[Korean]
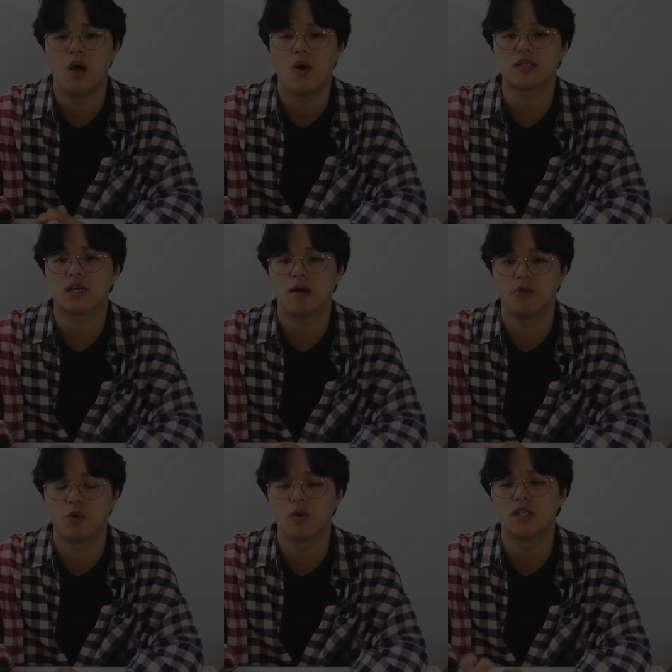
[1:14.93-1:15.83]

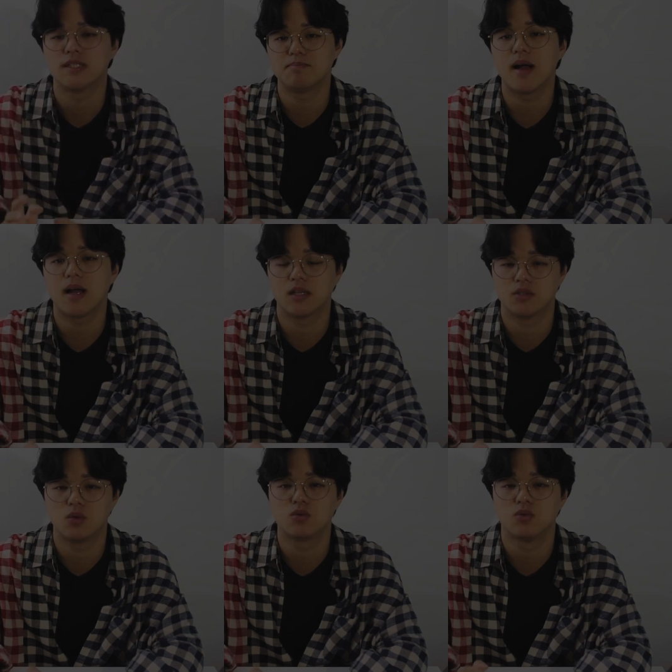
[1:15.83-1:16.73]
확장감도로
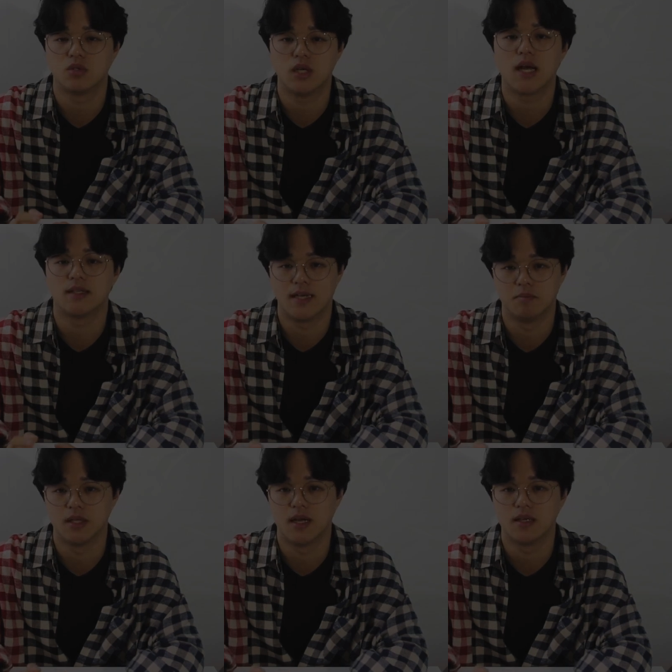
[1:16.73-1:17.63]
십만까지도 조절이 가능합니다.